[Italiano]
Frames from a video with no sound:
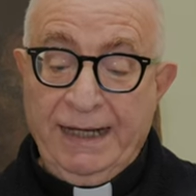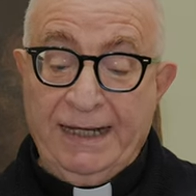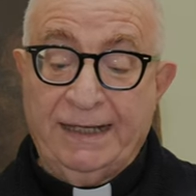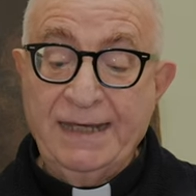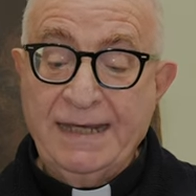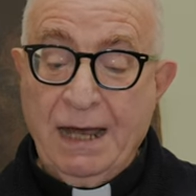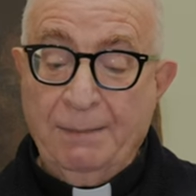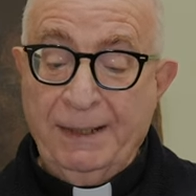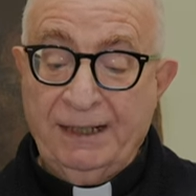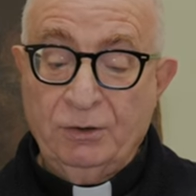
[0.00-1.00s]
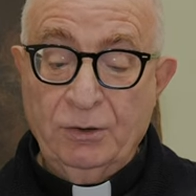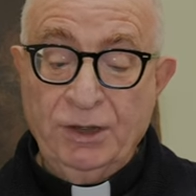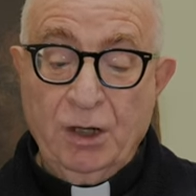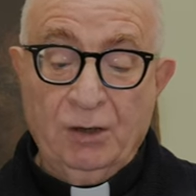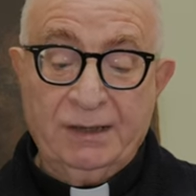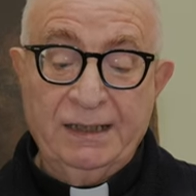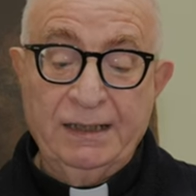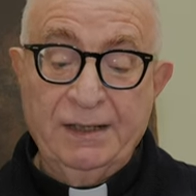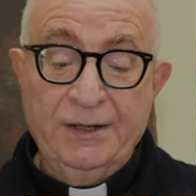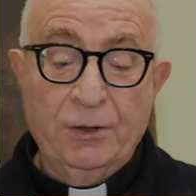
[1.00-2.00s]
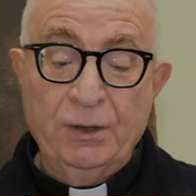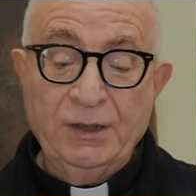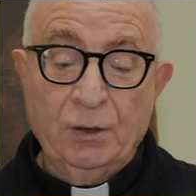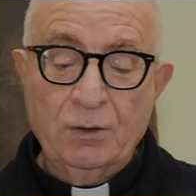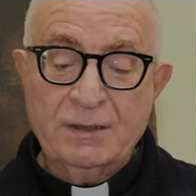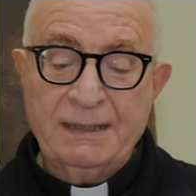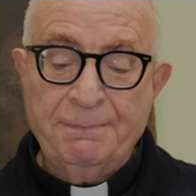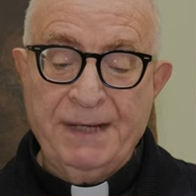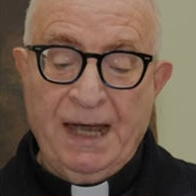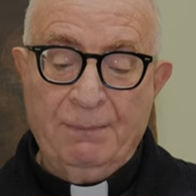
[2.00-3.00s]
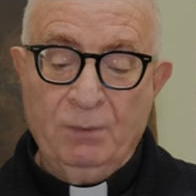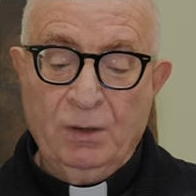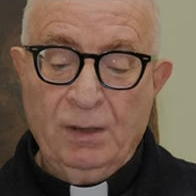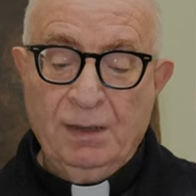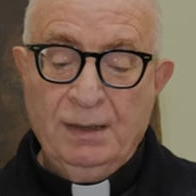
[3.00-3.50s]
e chi gli ha aperto gli occhi noi non lo sappiamo.